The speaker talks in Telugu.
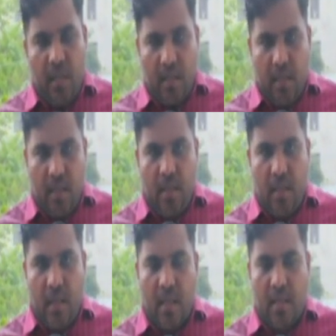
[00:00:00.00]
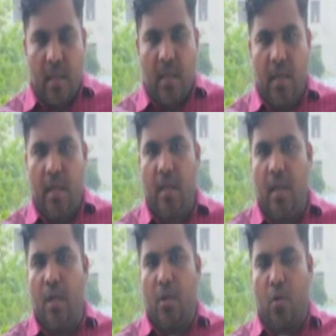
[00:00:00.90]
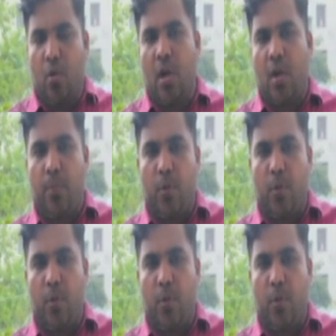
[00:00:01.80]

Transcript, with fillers: ఈ ఈ ఏదైతే ఈ టూర్లను